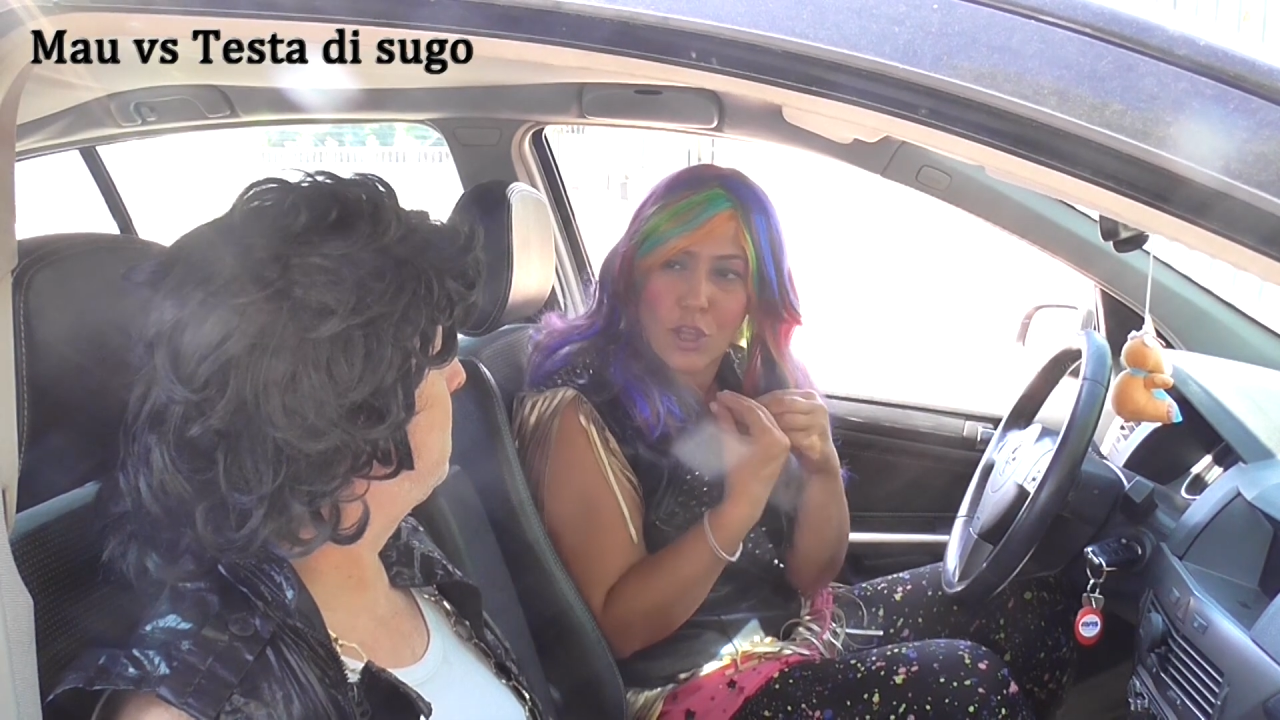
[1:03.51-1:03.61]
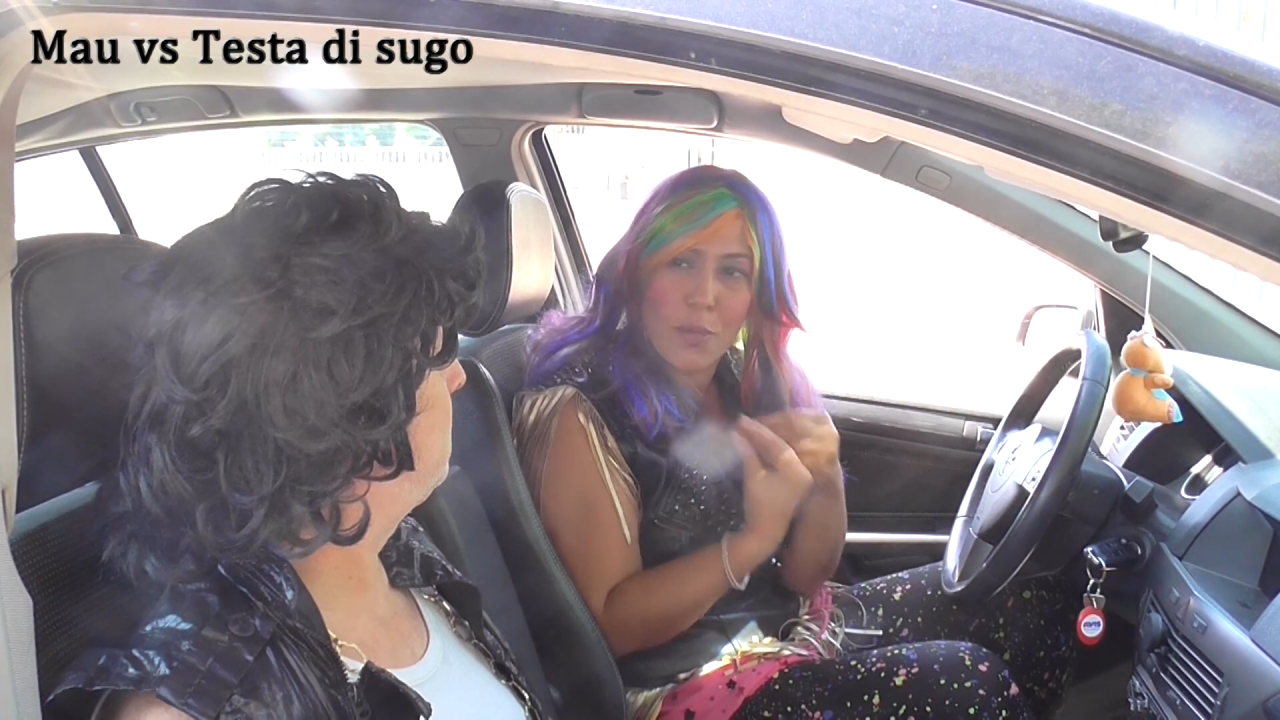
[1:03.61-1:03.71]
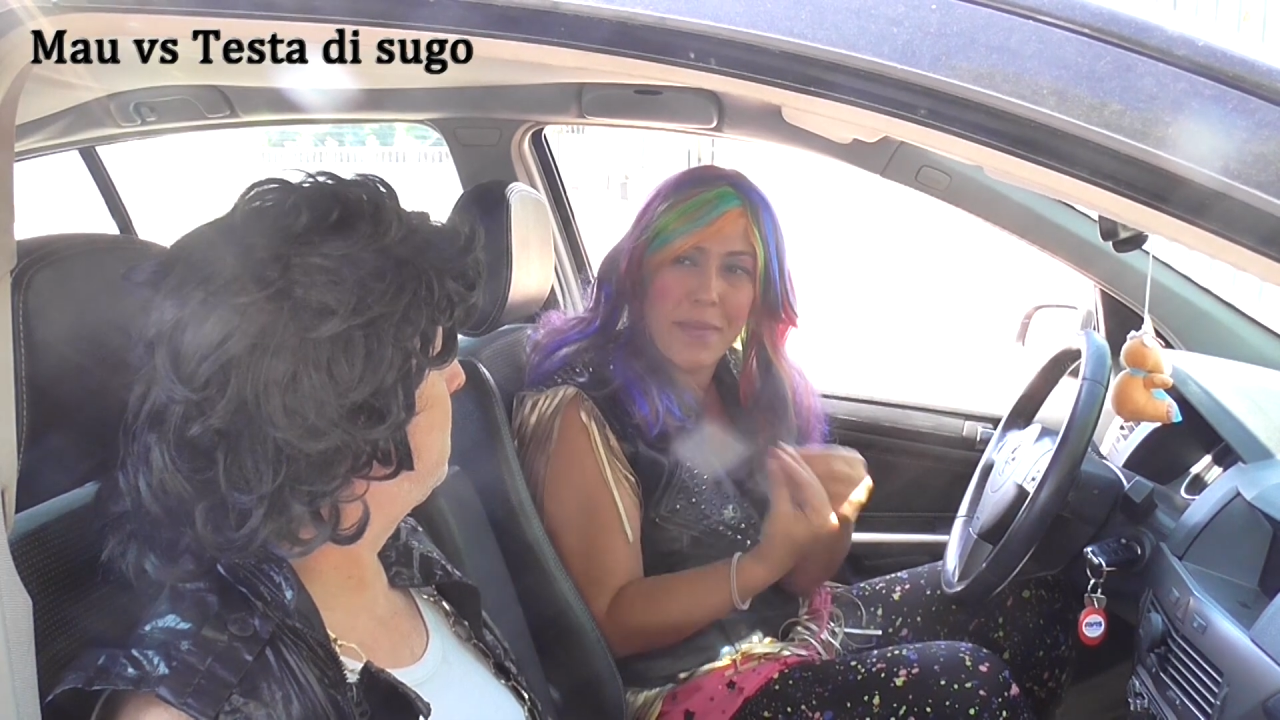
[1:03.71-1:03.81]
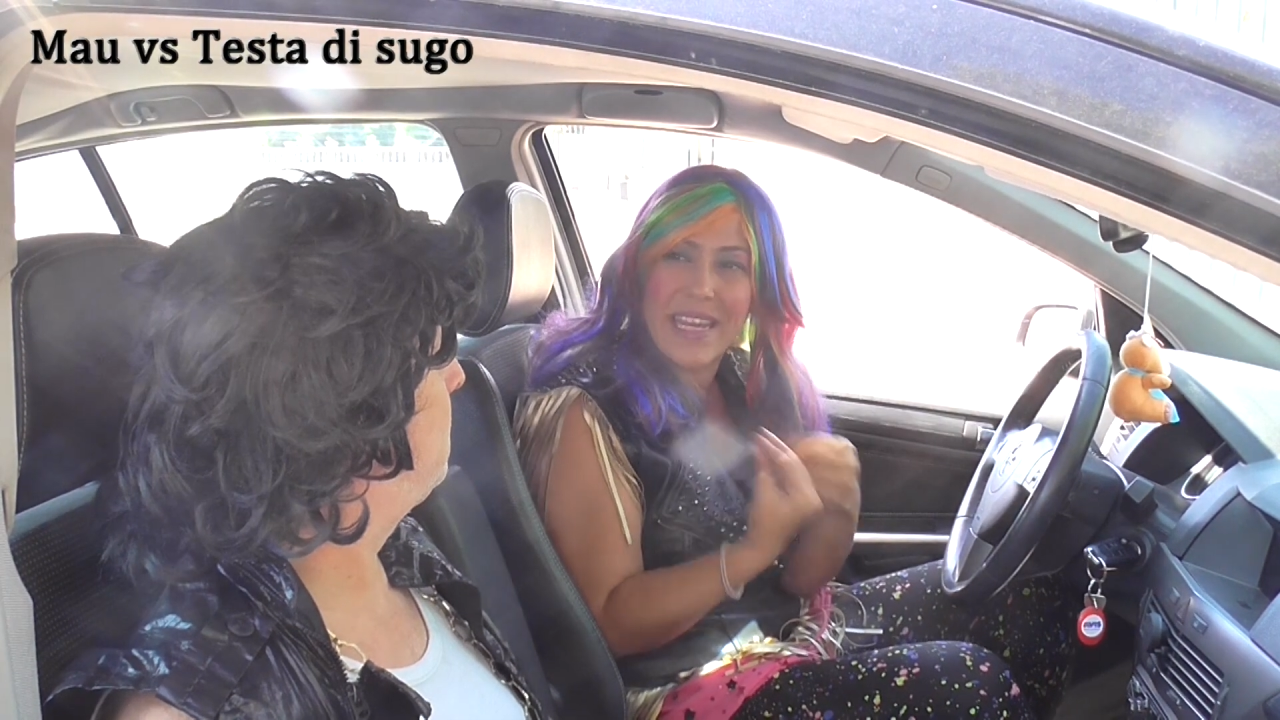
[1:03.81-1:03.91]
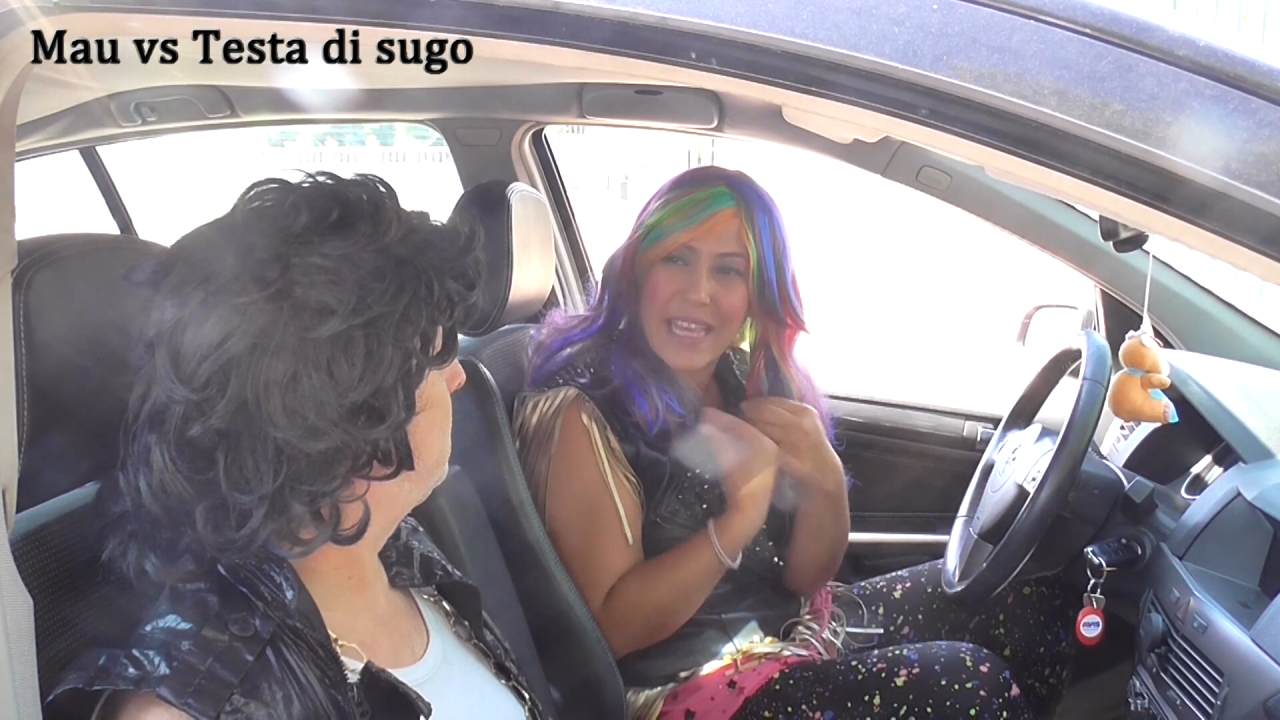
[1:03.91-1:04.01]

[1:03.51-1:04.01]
domenica